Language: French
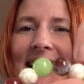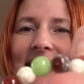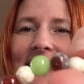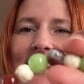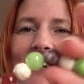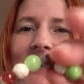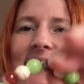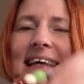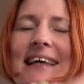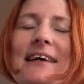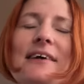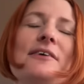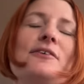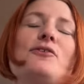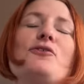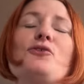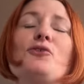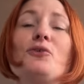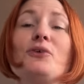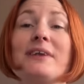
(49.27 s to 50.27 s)
Et
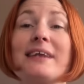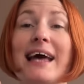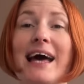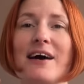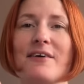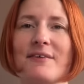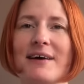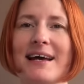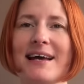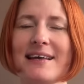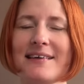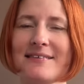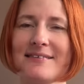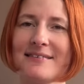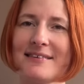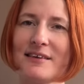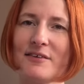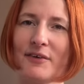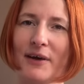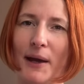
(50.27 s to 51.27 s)
son travail,
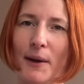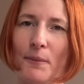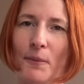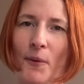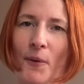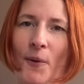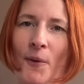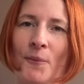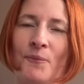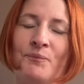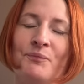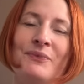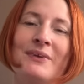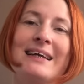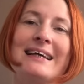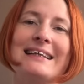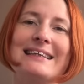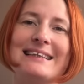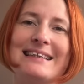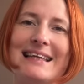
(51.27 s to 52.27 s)
c'est vraiment
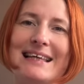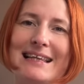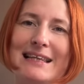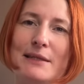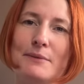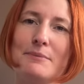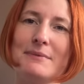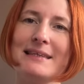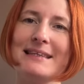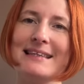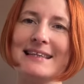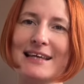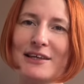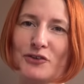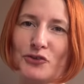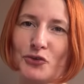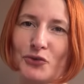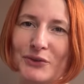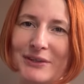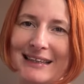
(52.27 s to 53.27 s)
d'éliminer,
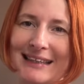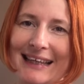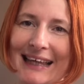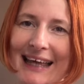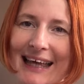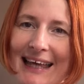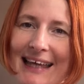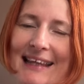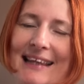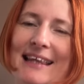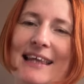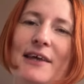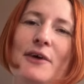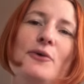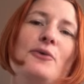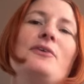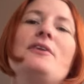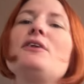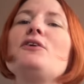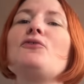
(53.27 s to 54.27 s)
de drainer
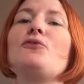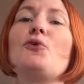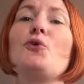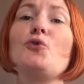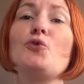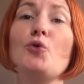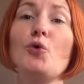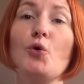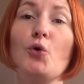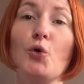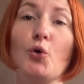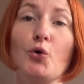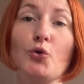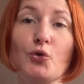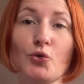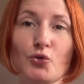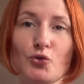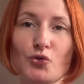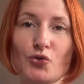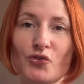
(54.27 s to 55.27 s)
au niveau de l'eau,
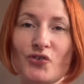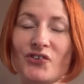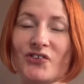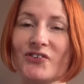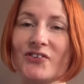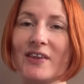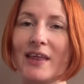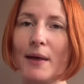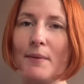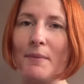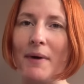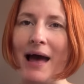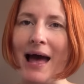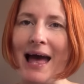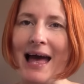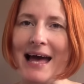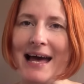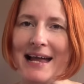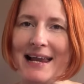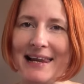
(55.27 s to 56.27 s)
donc du système
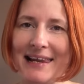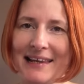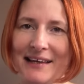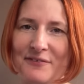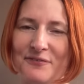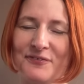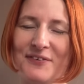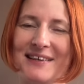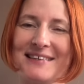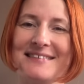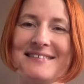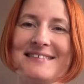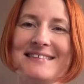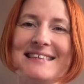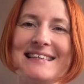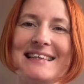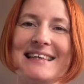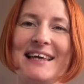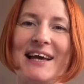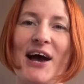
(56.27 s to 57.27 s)

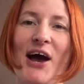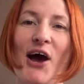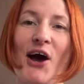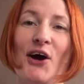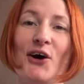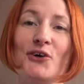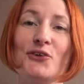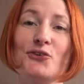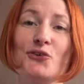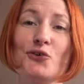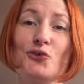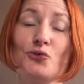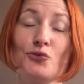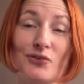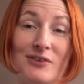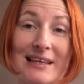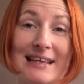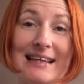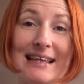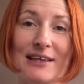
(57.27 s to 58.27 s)
lymphatique, de
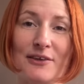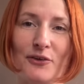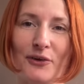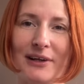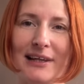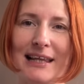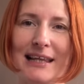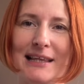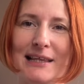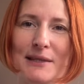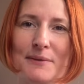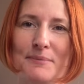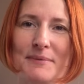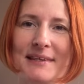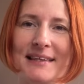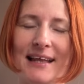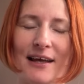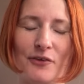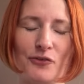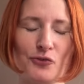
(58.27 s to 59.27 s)
nous aider dans
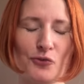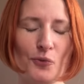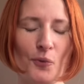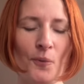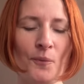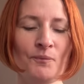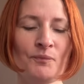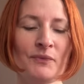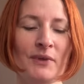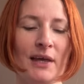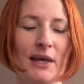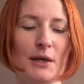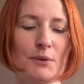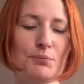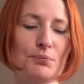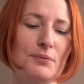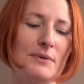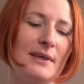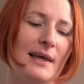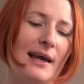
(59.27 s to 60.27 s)
l'élimination. Et
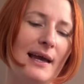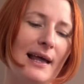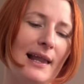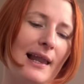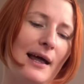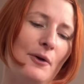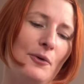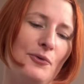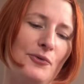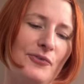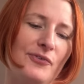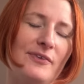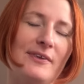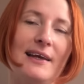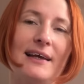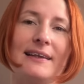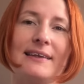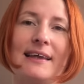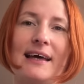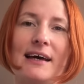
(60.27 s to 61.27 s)
puis elle a aussi
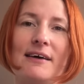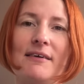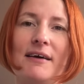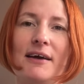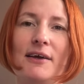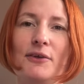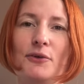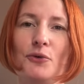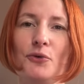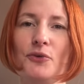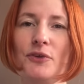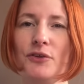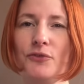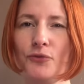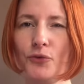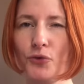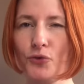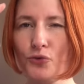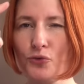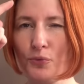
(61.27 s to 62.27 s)
un travail au
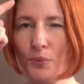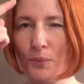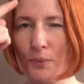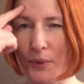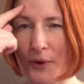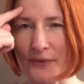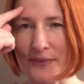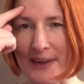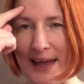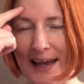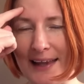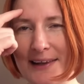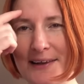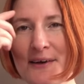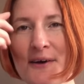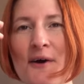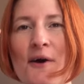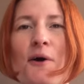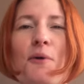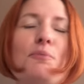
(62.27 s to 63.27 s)
niveau du mental
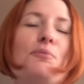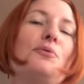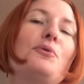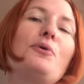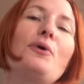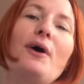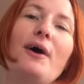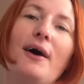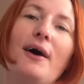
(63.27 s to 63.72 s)
pour